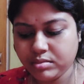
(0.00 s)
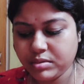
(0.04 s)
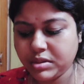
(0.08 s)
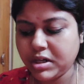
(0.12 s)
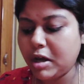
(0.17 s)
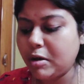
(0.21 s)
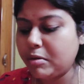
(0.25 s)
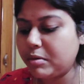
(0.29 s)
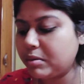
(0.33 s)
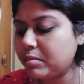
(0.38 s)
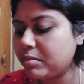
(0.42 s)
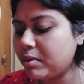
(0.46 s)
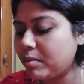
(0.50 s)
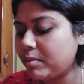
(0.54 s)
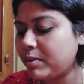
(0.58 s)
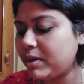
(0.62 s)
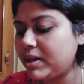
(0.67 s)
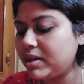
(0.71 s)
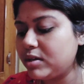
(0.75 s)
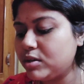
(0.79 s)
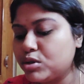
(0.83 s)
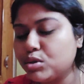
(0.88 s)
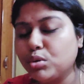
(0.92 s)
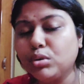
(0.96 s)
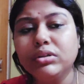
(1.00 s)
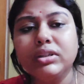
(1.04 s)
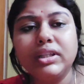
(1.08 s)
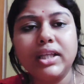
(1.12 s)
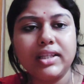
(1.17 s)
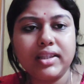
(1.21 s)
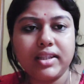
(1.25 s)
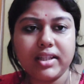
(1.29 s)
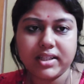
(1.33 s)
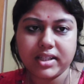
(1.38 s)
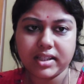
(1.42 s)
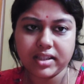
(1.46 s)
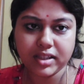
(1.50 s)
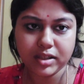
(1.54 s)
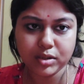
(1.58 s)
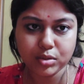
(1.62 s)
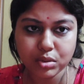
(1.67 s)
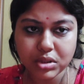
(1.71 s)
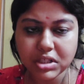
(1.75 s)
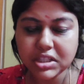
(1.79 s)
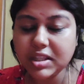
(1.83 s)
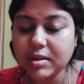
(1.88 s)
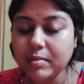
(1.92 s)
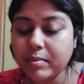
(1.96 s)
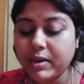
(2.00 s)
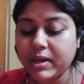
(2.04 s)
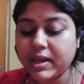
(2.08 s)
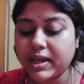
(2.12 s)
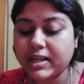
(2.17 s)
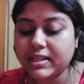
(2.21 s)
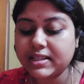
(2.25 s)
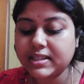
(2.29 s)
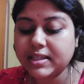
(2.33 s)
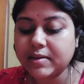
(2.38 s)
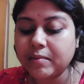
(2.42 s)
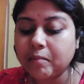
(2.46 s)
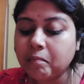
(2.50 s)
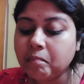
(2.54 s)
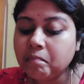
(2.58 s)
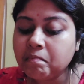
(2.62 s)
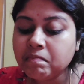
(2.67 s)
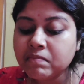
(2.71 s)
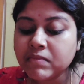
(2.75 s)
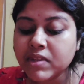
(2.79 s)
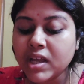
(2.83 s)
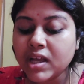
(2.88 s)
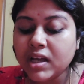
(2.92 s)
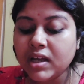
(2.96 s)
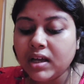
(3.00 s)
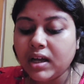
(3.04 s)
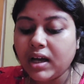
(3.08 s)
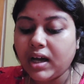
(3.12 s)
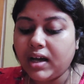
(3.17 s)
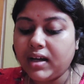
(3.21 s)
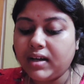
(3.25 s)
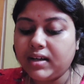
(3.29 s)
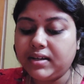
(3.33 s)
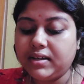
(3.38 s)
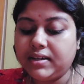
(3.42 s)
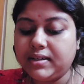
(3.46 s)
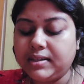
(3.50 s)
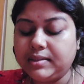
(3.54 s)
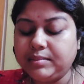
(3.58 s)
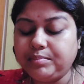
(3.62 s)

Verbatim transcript: স্বাভাবিকভাবেই সন্ধ্যার দিকটাতে একটু খিদে পেয়ে গেছে আর